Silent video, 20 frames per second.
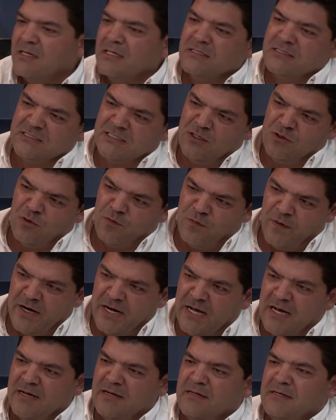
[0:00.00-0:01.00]
si no
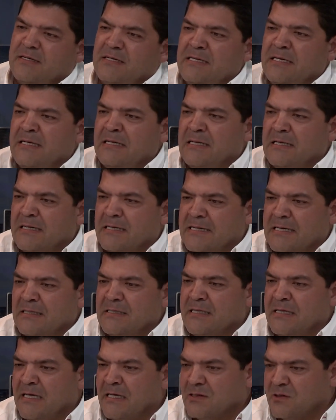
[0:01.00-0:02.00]
fuera el
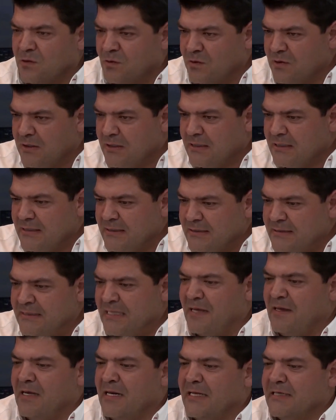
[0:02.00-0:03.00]
candidato
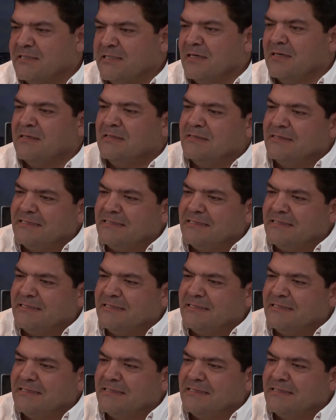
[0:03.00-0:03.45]
de derecha,